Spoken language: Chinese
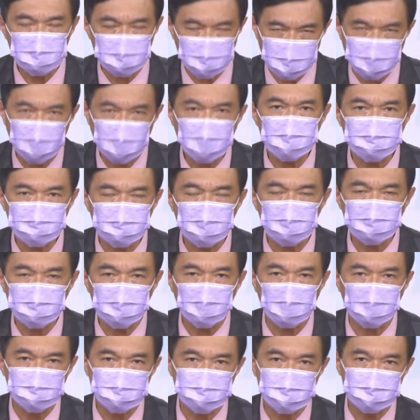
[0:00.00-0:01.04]
你可以说服
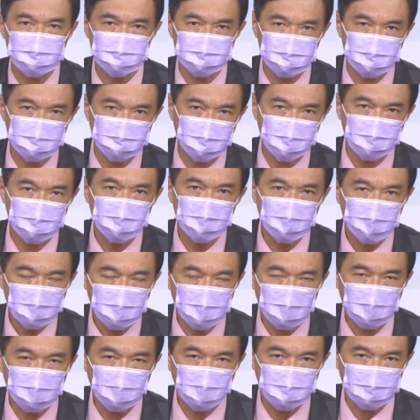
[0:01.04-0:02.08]
我们自己这边
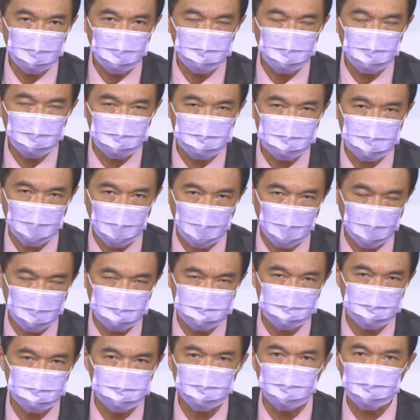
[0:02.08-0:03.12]
能够有一波大行
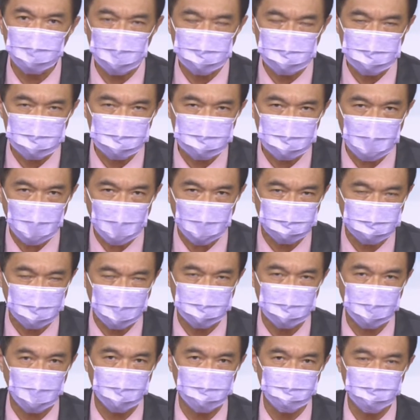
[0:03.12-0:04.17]
情，不管是大
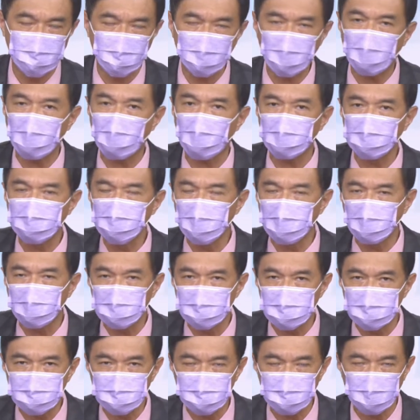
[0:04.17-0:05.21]
反弹也好，又或
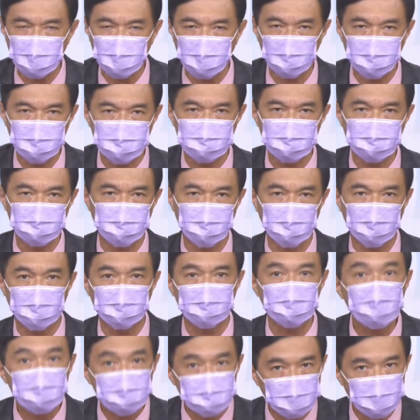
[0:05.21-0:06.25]
者是一个回升也好，
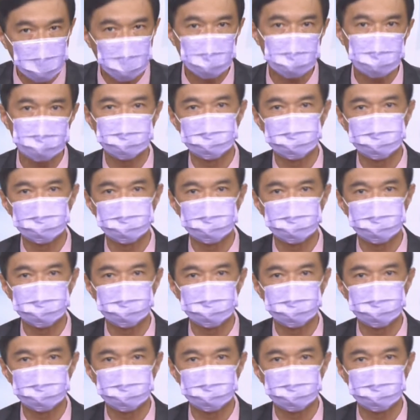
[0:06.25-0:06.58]
有没有？